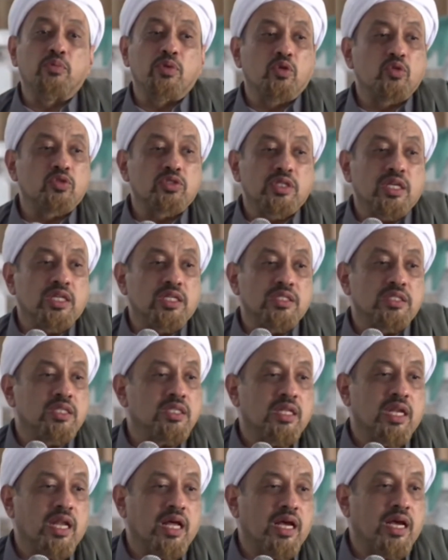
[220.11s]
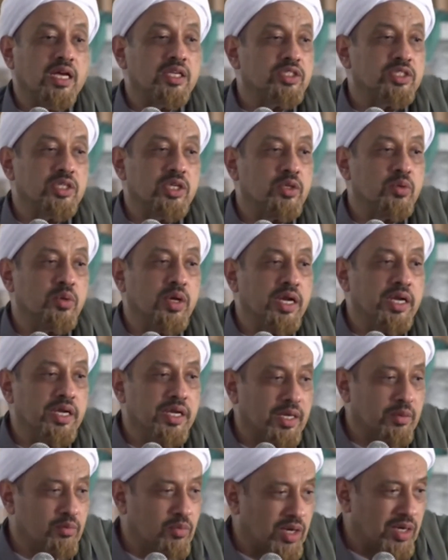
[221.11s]
meneruskan setelah asyhadu
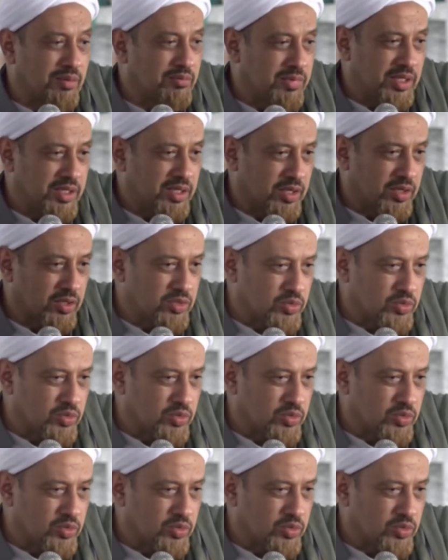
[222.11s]
anna Muhammad